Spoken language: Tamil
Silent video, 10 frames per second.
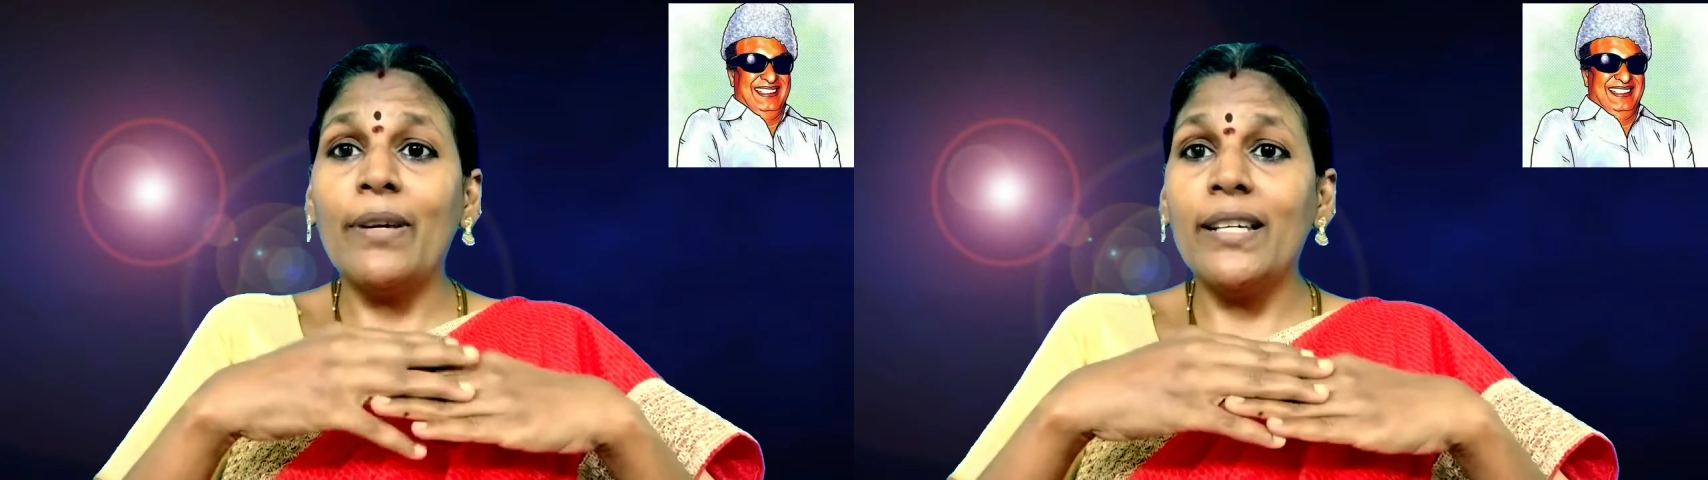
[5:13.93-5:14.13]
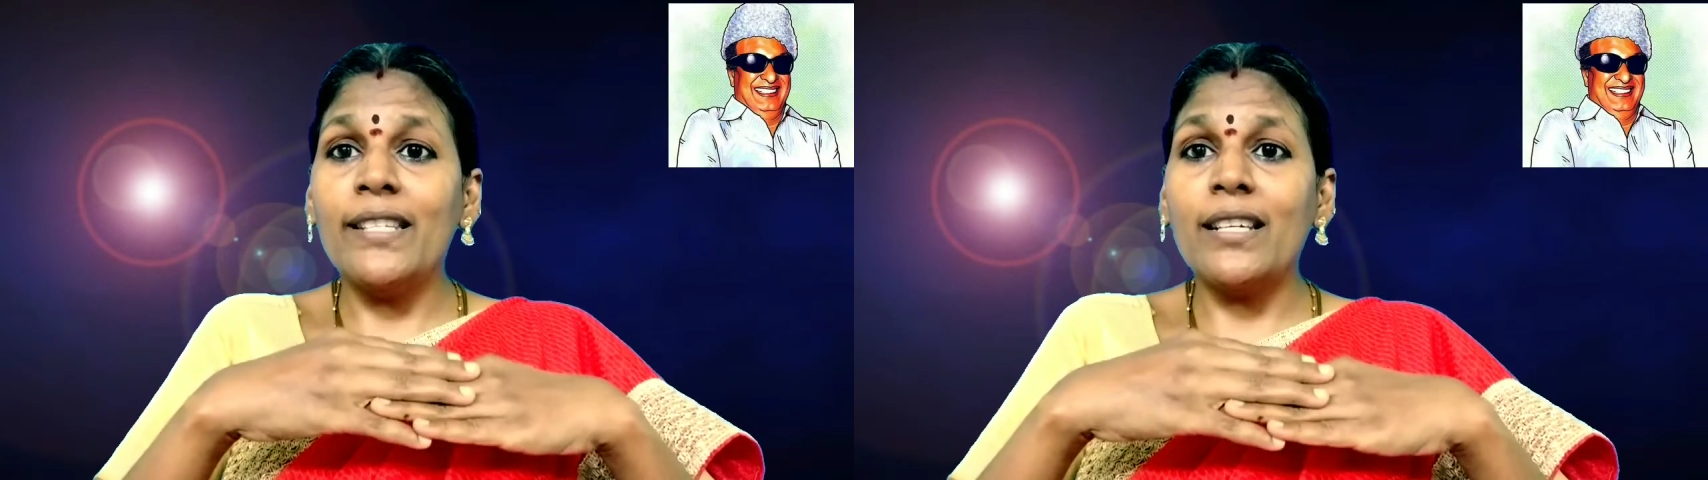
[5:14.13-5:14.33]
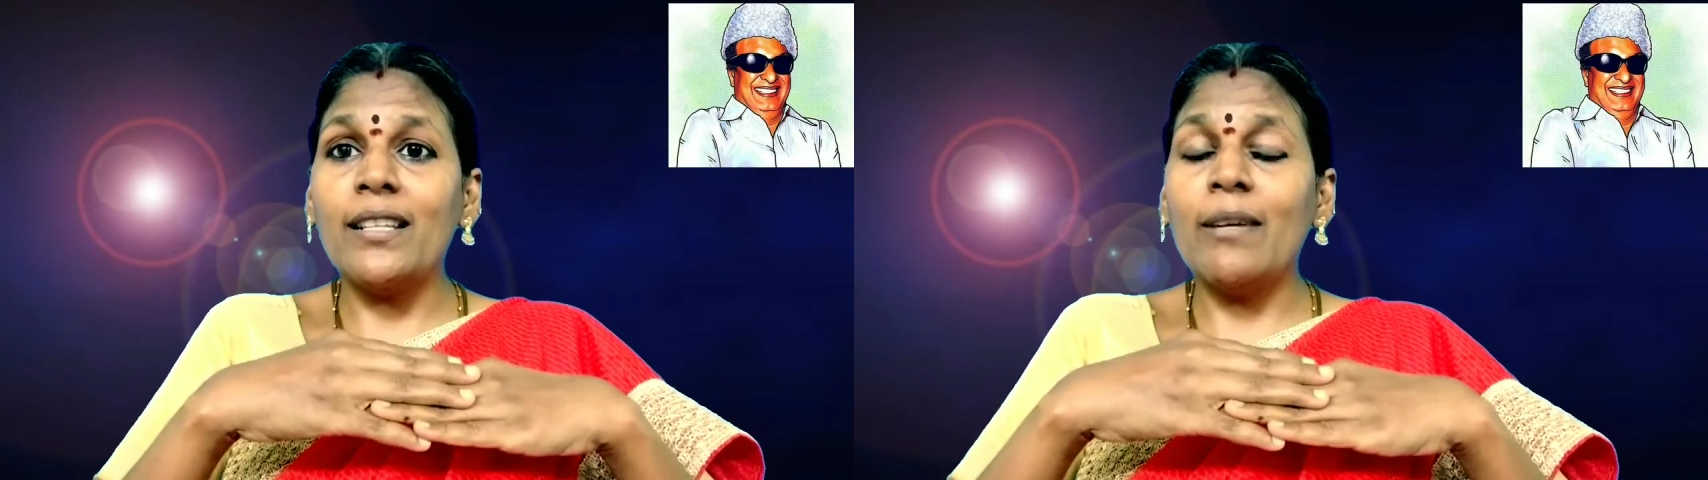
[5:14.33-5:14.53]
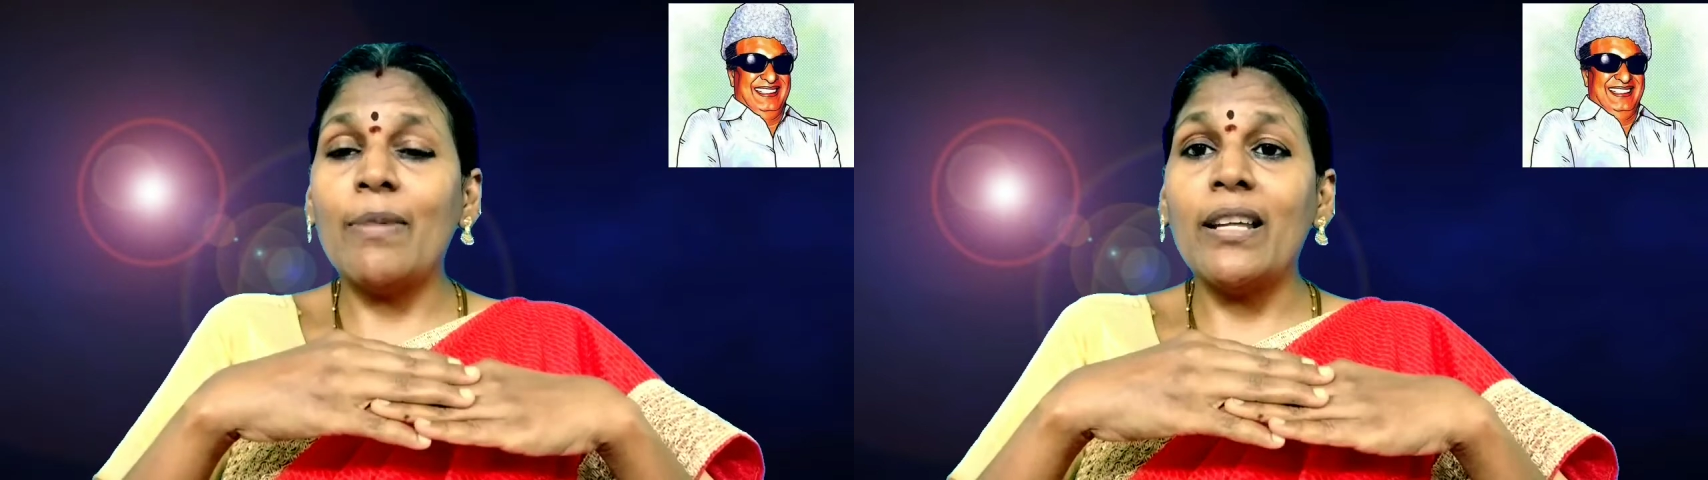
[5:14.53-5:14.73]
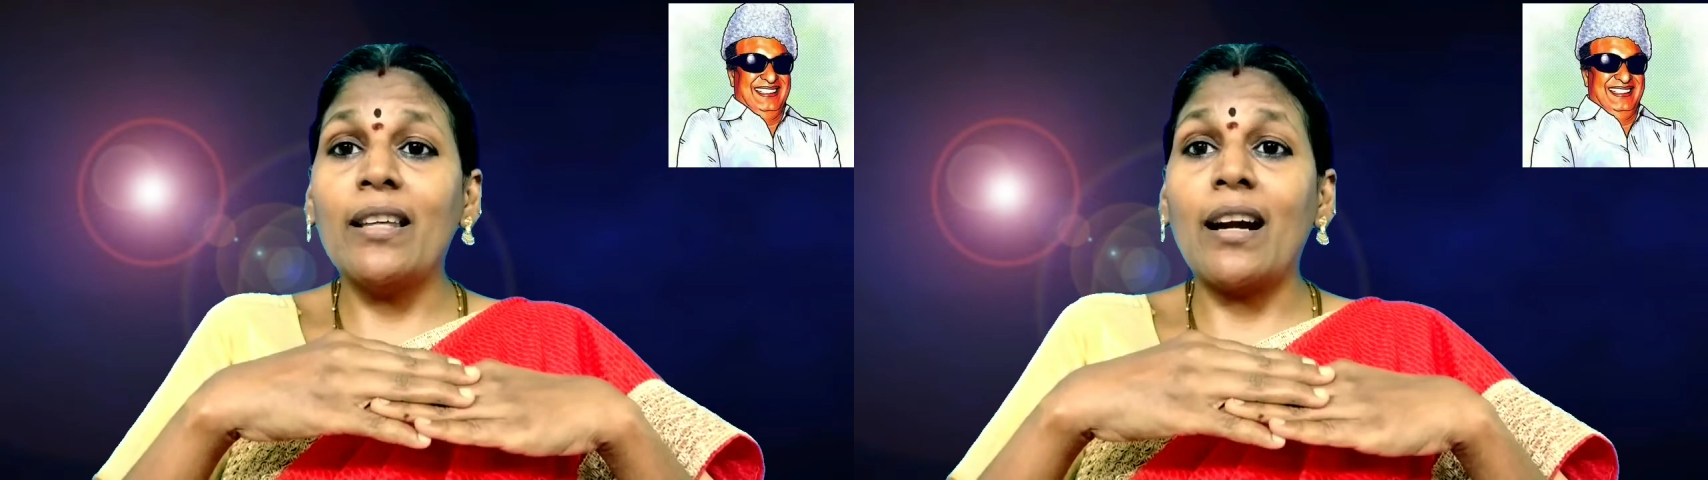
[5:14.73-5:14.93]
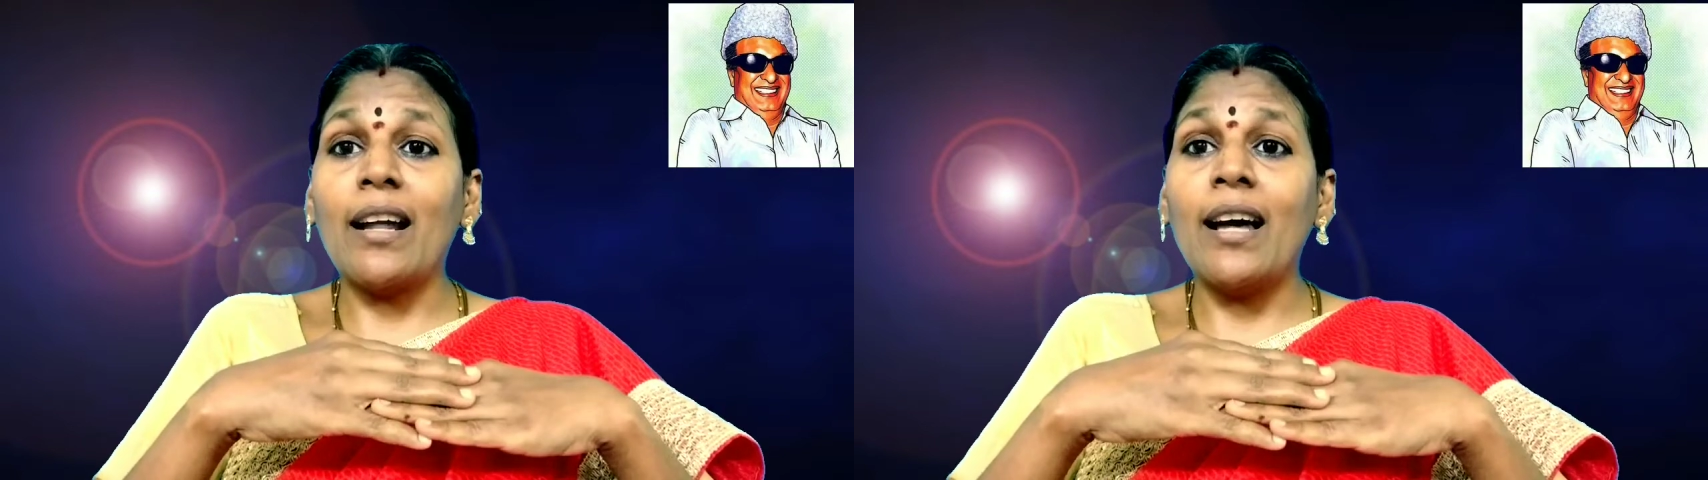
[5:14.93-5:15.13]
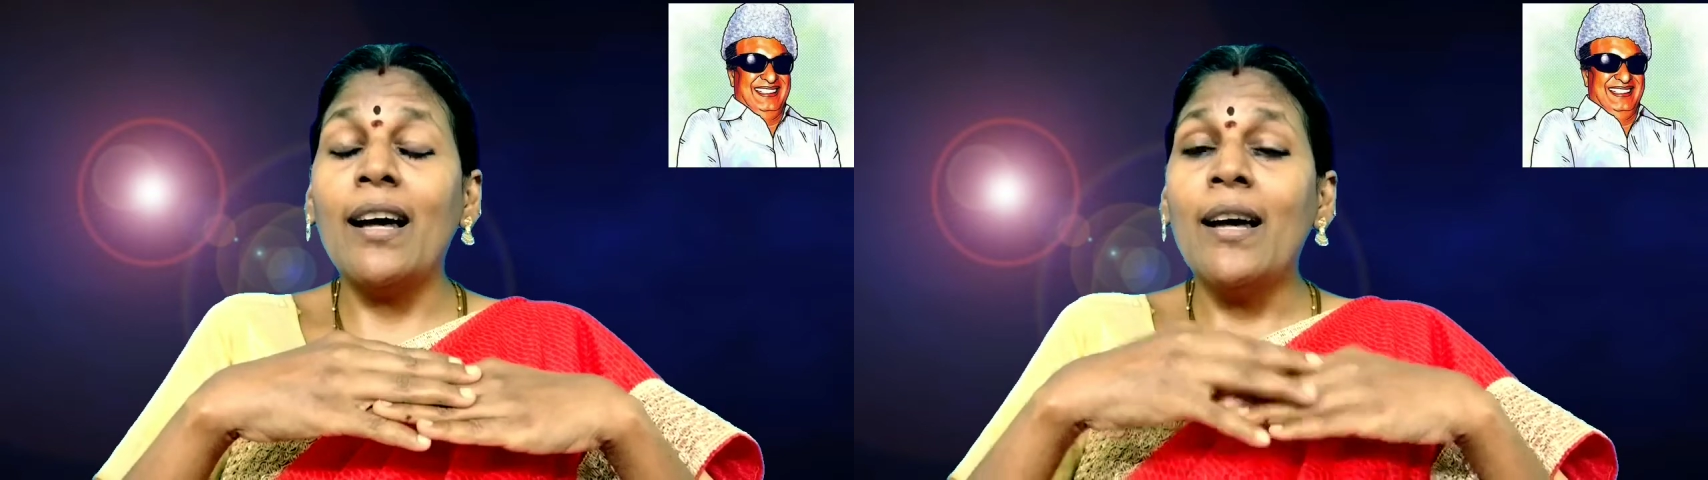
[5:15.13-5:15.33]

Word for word: மிகச்சிறந்த மனிதரான